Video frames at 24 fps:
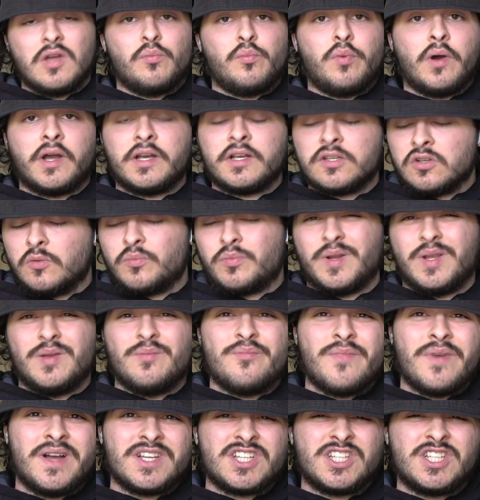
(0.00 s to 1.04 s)
Par exemple,
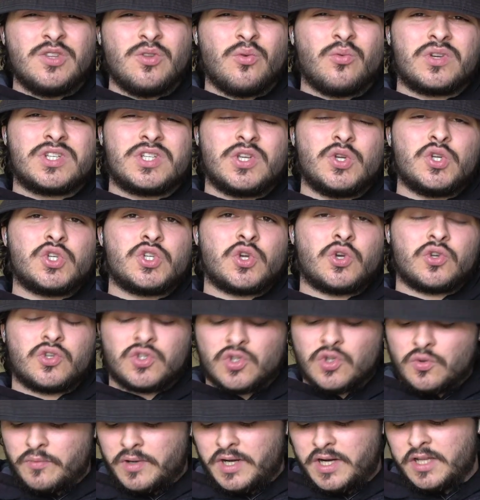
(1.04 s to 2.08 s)
imaginons que j'ai une chance
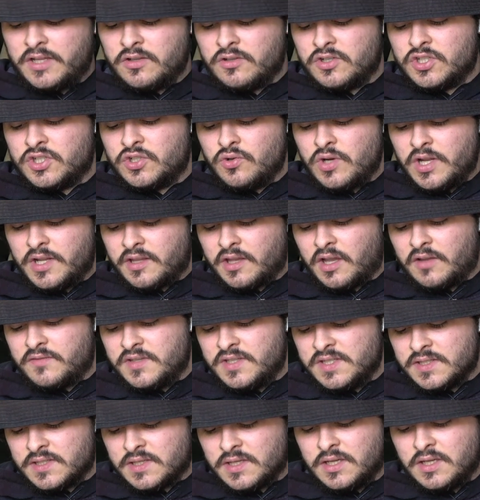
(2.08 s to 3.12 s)
de malade, j'ai eu la
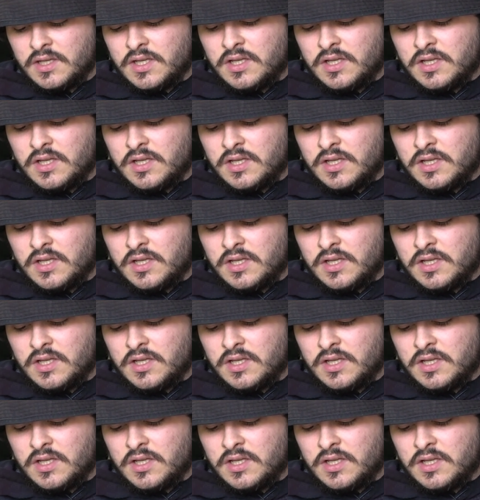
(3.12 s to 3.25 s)
Travis.